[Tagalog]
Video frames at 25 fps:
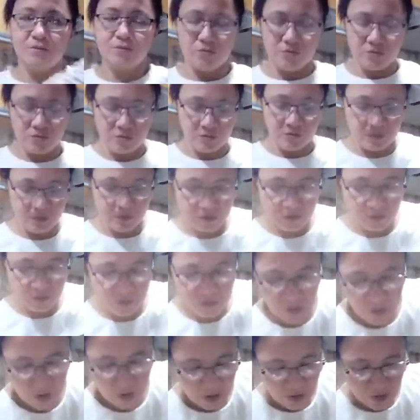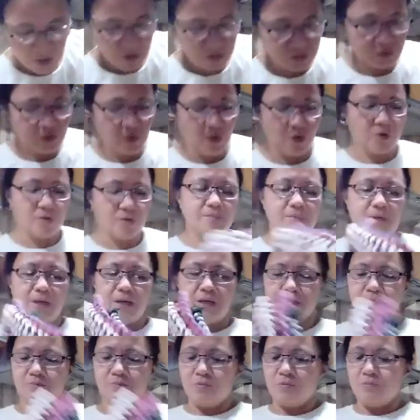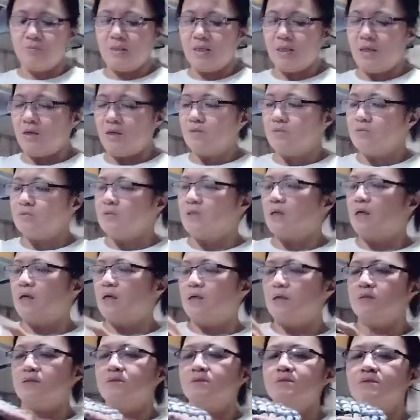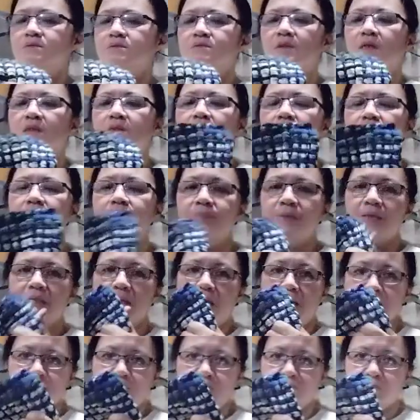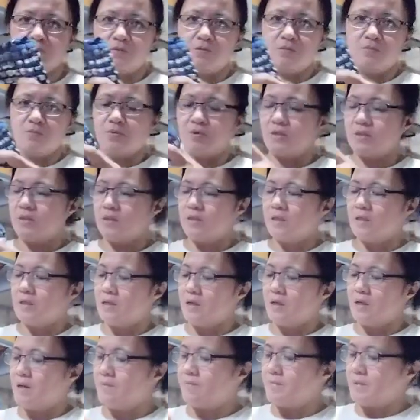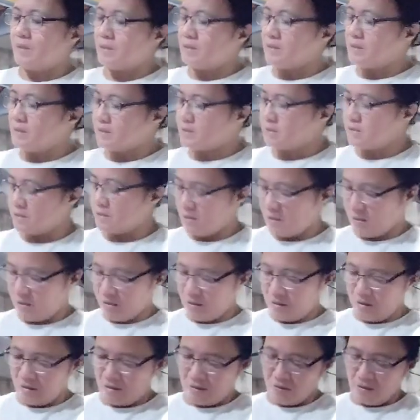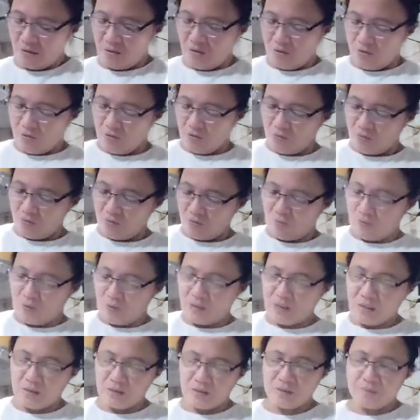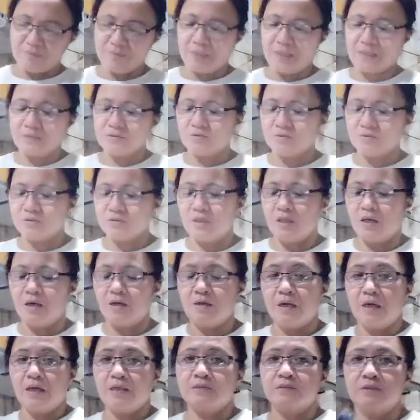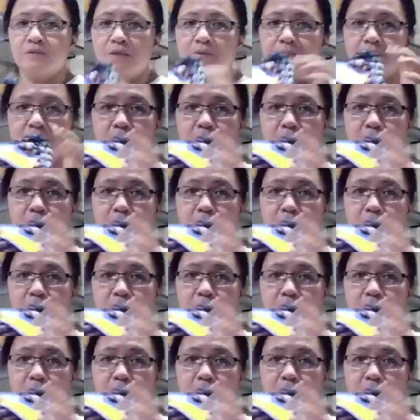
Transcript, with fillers: nitong doormat. Bumili ako ng tatlong piraso. More than, uh, mahigit na 100 pesos lang SM